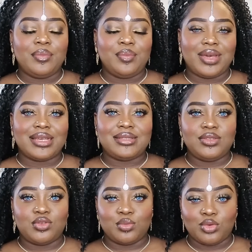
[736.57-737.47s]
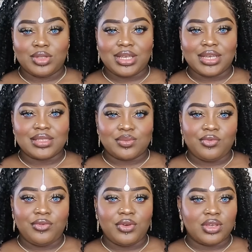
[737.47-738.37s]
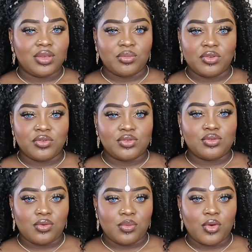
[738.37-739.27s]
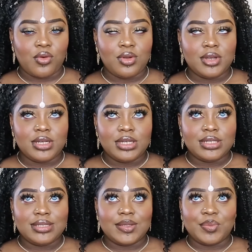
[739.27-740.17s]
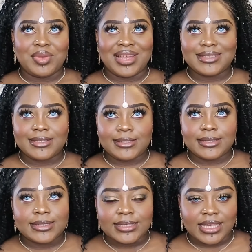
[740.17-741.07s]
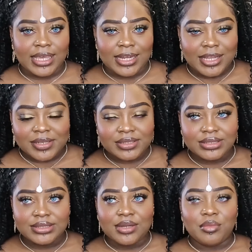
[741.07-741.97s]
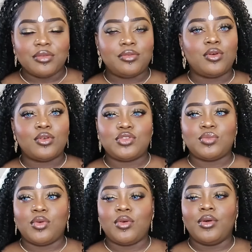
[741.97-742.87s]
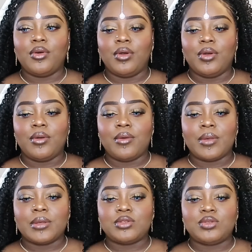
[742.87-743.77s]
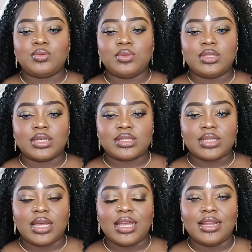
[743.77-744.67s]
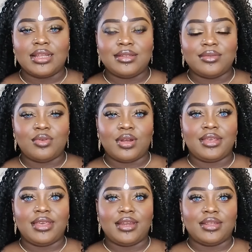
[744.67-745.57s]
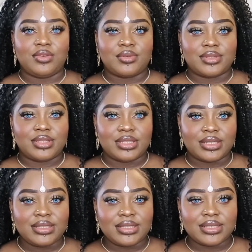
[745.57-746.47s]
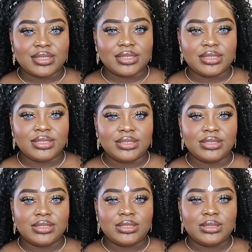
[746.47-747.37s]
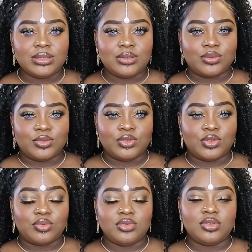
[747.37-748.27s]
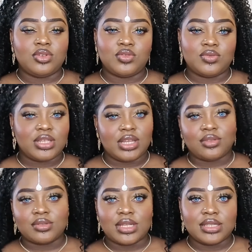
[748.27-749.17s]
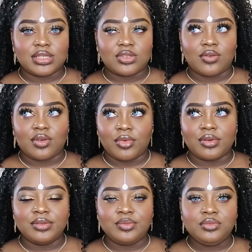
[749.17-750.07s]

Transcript: précisément 13 fucking minutes seulement. C'est pas si Rihanna, mais franchement, euh, suite à ça, elle a dévoilé qu'elle était enceinte. Oh mon dieu, en plus, quand je vous dis qu'elle est enceinte, c'est genre vraiment.